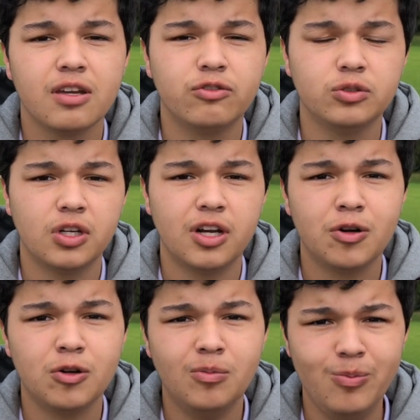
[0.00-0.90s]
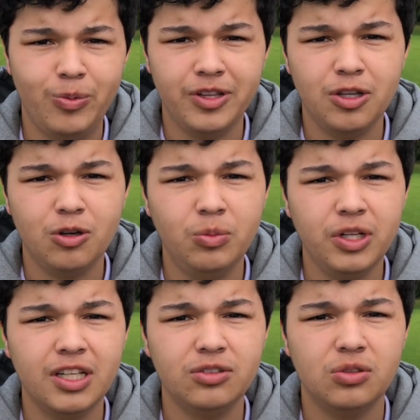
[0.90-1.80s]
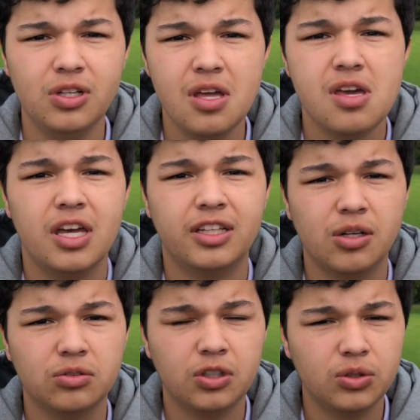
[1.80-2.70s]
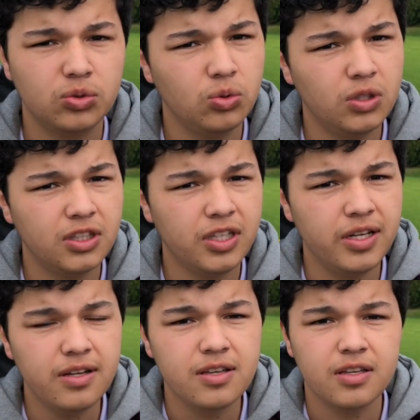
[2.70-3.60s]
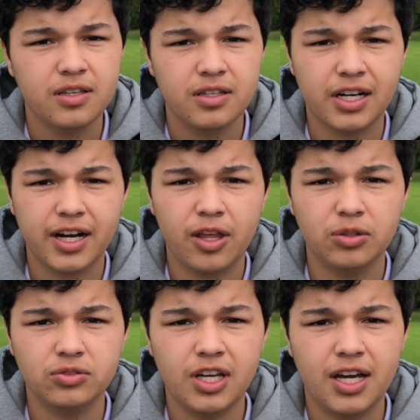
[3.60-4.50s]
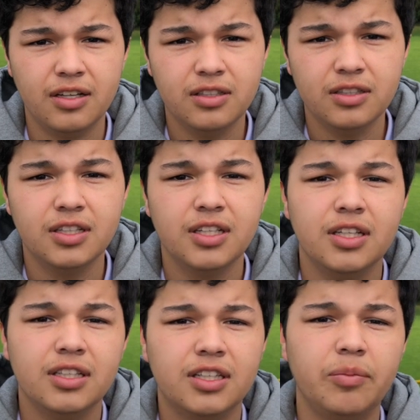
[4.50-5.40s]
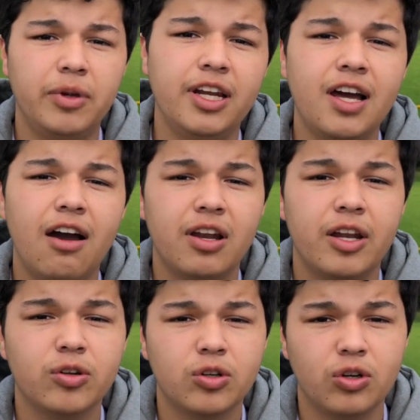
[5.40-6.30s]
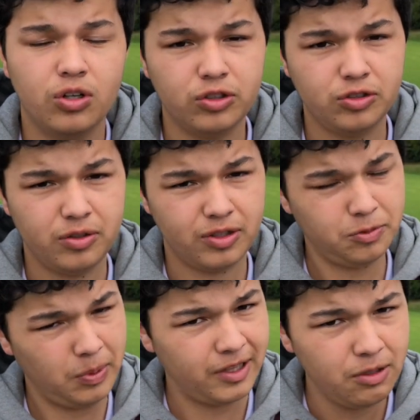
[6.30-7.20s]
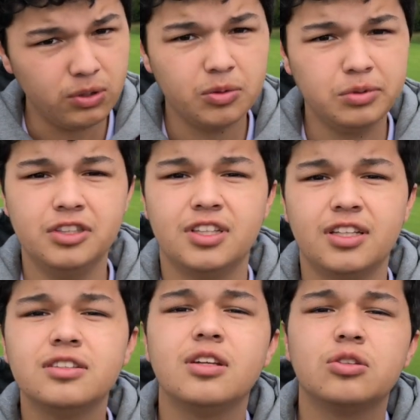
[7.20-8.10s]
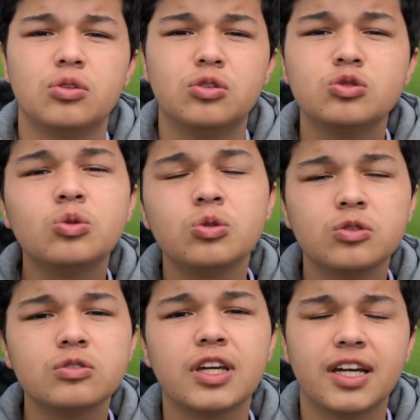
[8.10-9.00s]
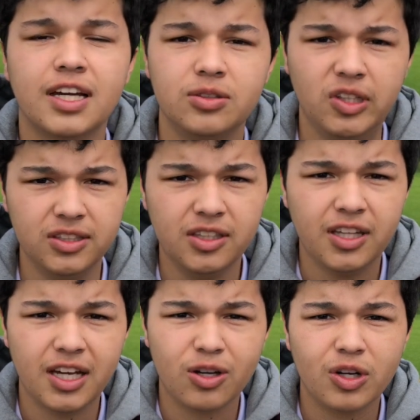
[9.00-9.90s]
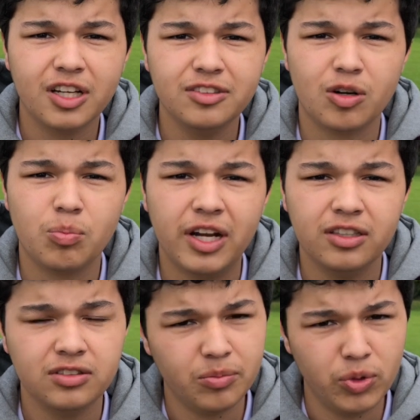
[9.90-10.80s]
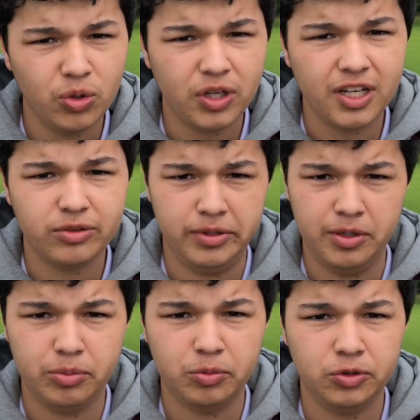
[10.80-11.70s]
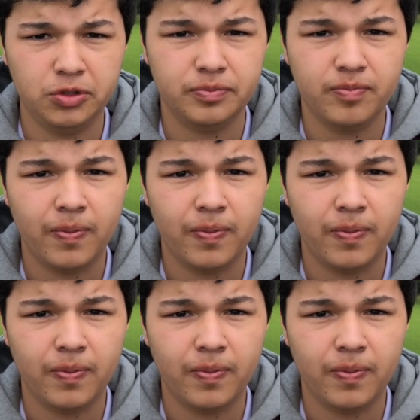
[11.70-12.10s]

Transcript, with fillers: funcionando como un puente de comunicación entre el Consejo Estudiantil y el grado 11A. También hablando con los respectivos representantes de los otros cursos en caso de que se tenga que organizar planes que involucren a toda la promoción.